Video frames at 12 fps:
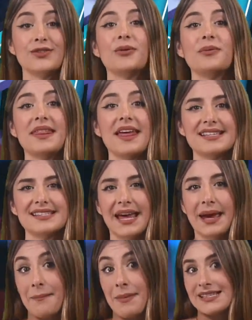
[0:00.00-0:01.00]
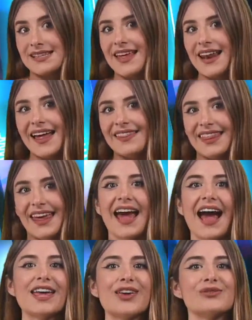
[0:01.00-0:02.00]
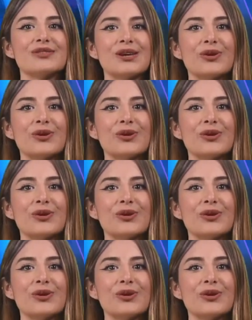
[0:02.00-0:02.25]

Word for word: No olvides que más adelante hay un